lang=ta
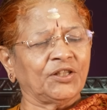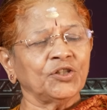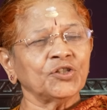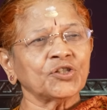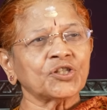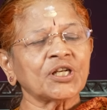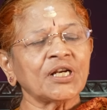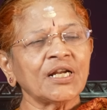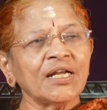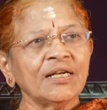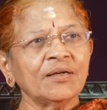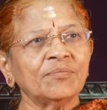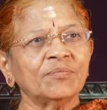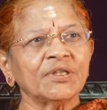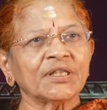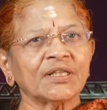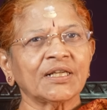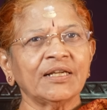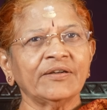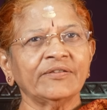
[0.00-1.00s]
யூஸ்வலாக
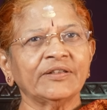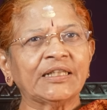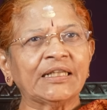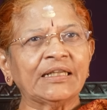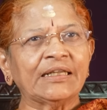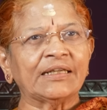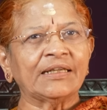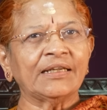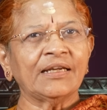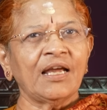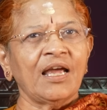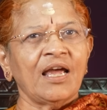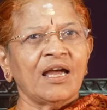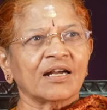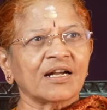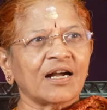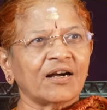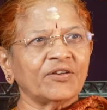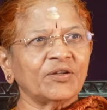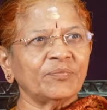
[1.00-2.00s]
நம்மளுக்கெல்லாம் வந்து
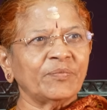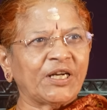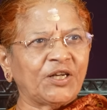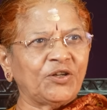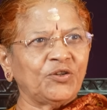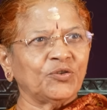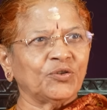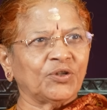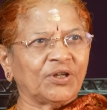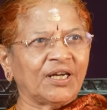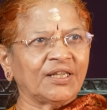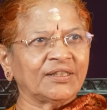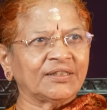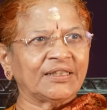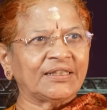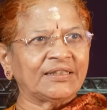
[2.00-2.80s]
கவர்மெண்ட் அந்த